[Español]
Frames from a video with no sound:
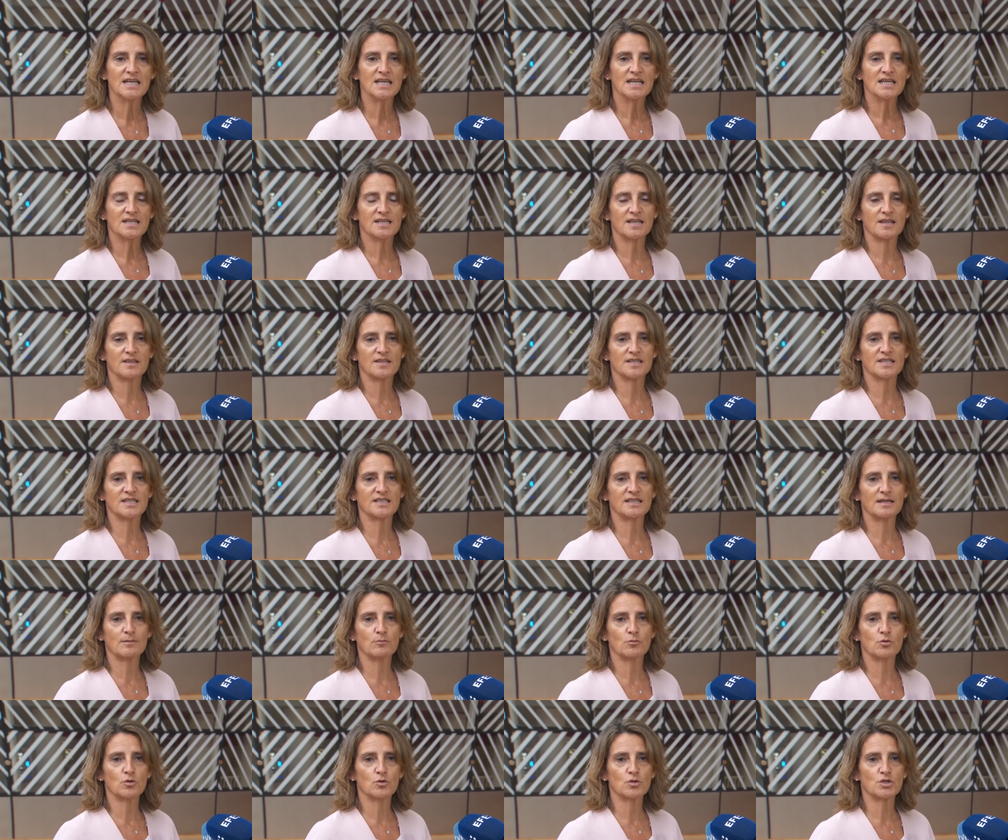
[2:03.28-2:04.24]

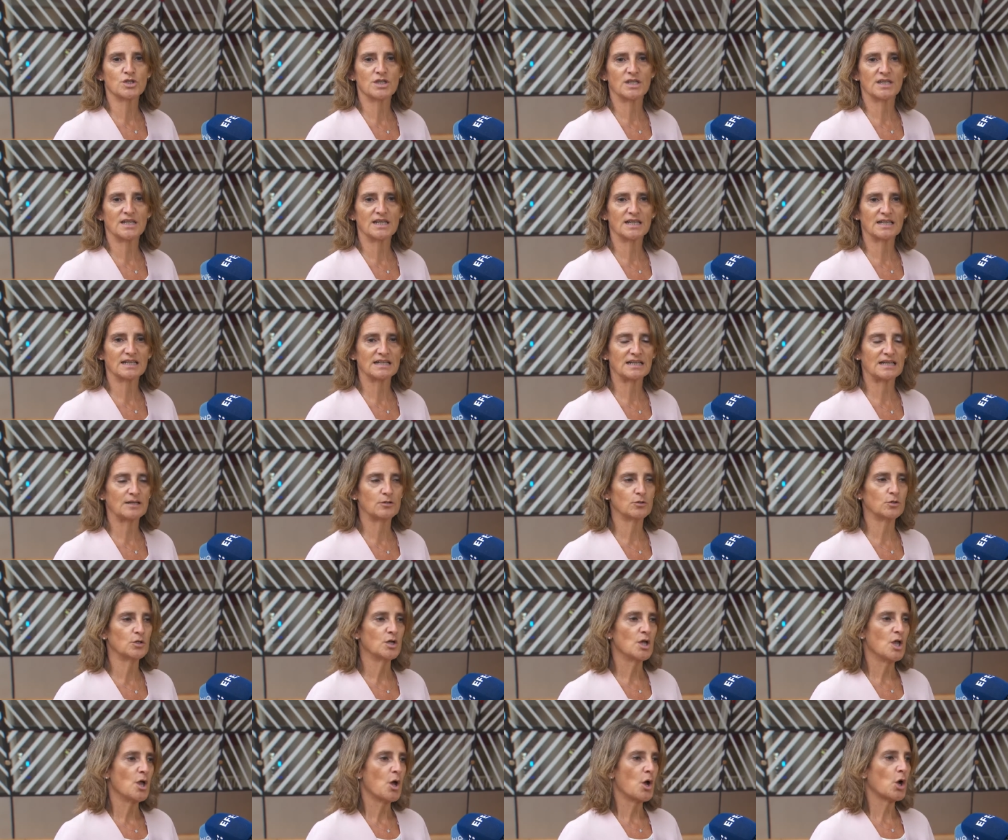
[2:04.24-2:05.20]
Necesitamos tener
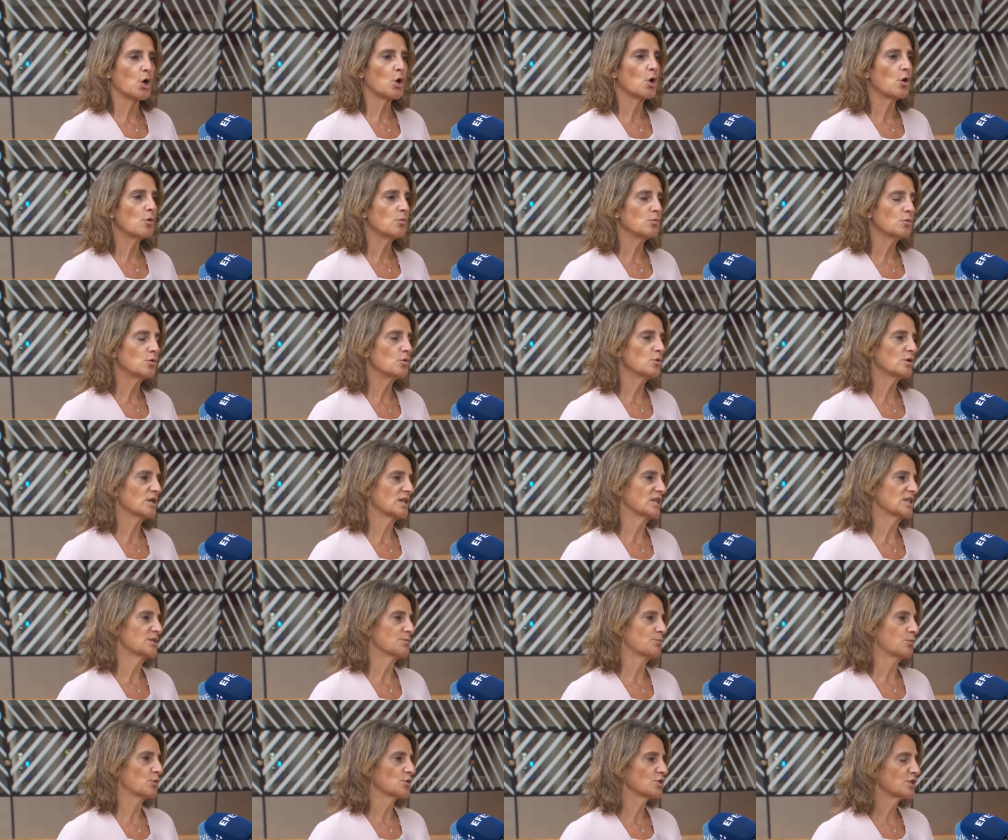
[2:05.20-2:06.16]
claro cómo
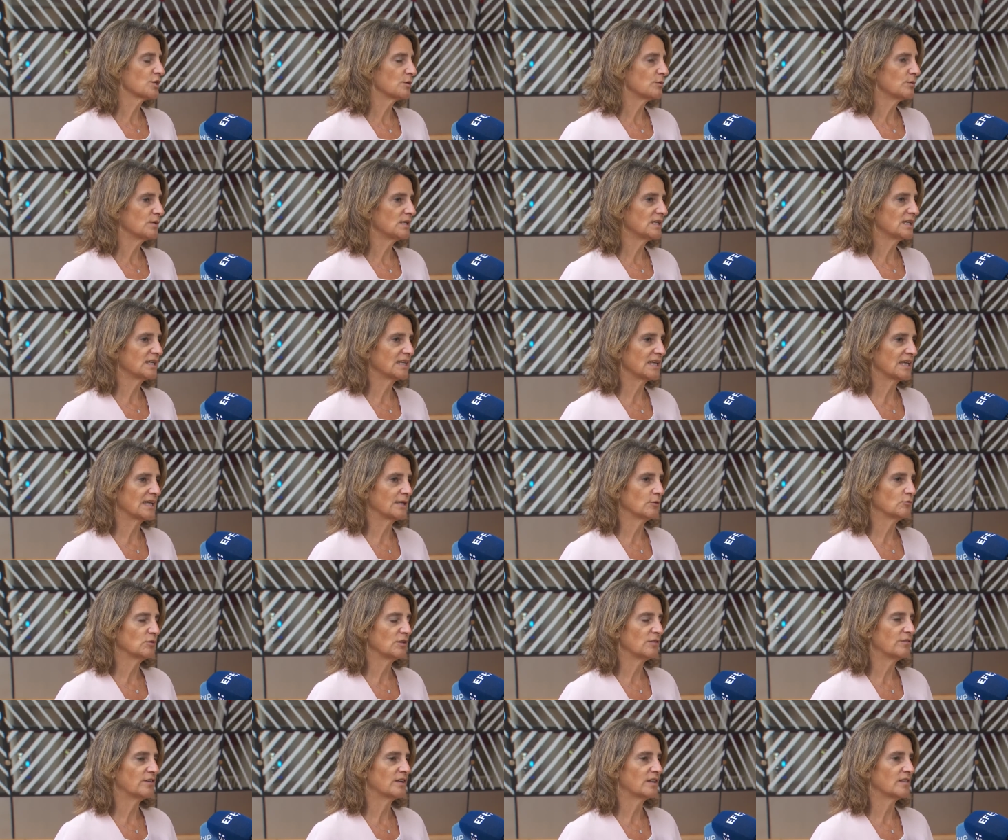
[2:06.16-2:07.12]
es posible que haya
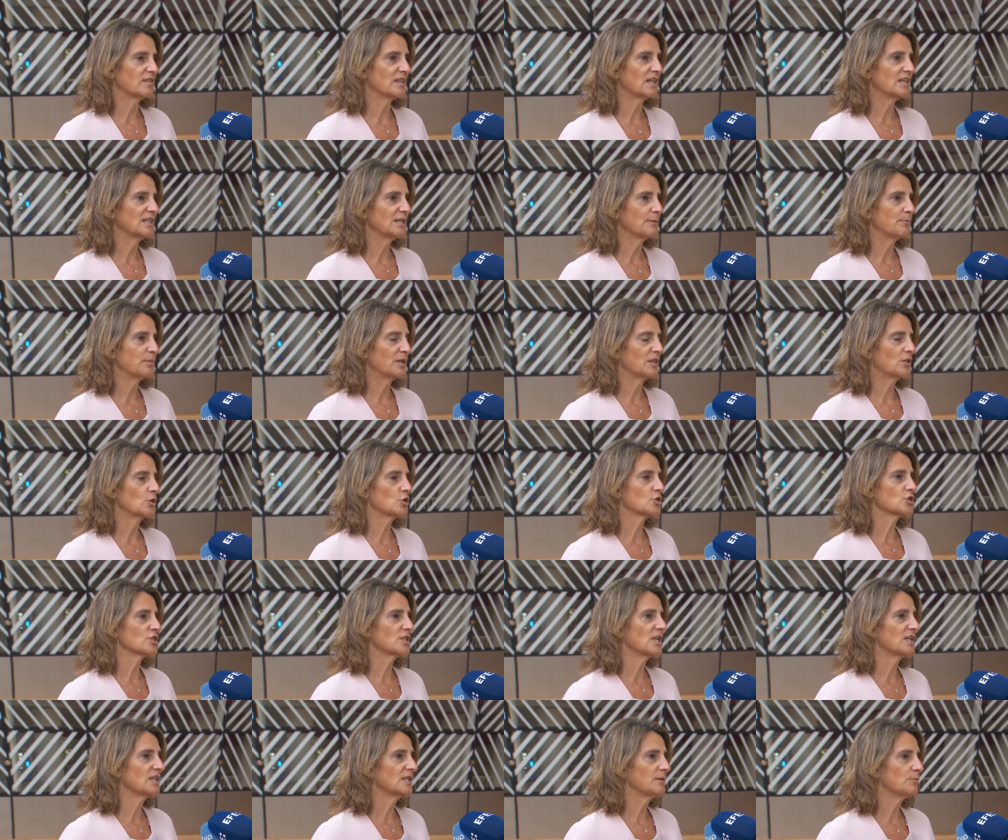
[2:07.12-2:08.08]
un diferencial de
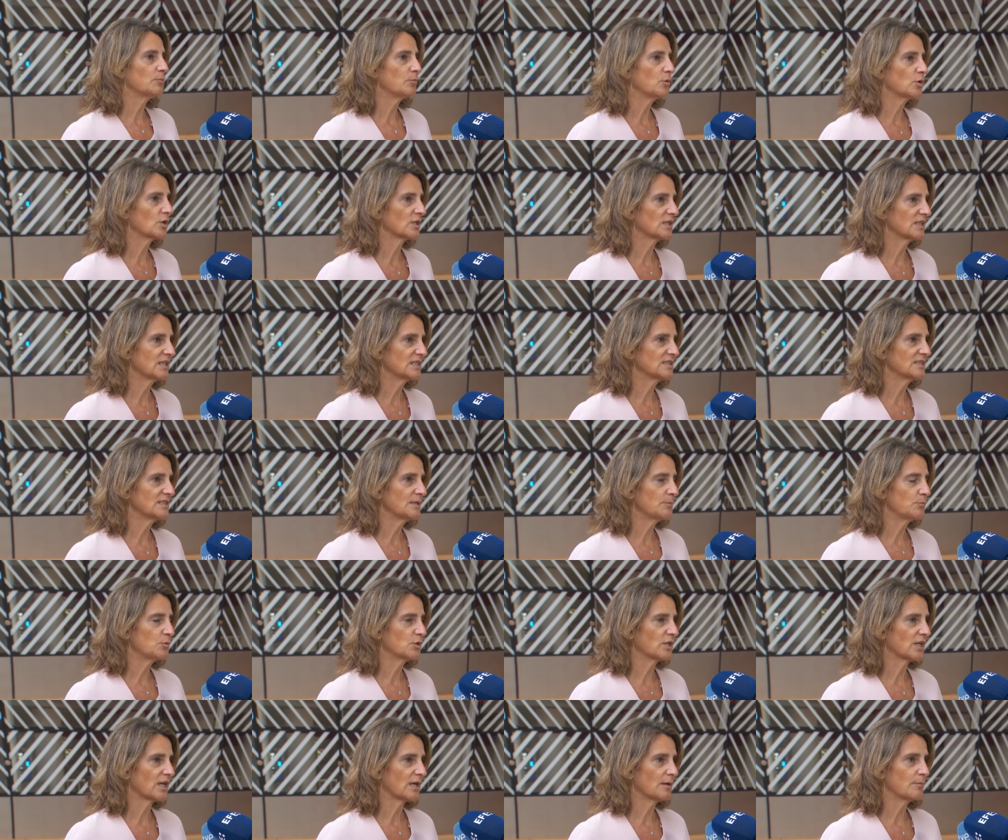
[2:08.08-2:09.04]
precios tan importante,
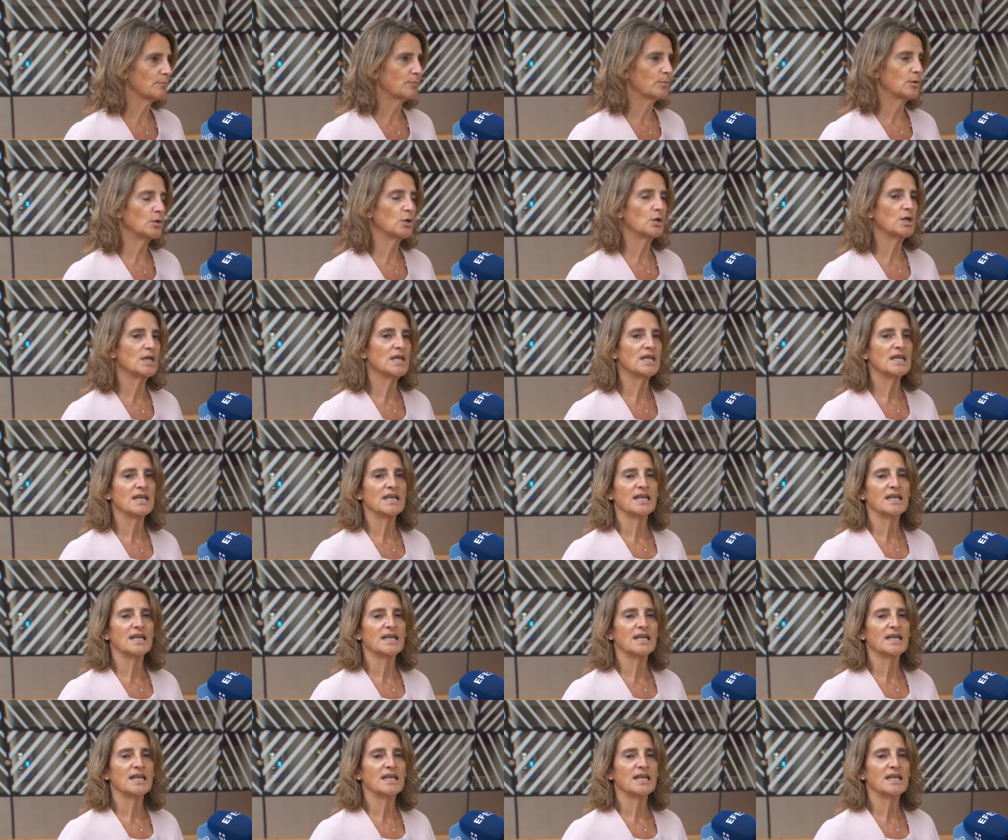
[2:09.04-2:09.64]
por ejemplo,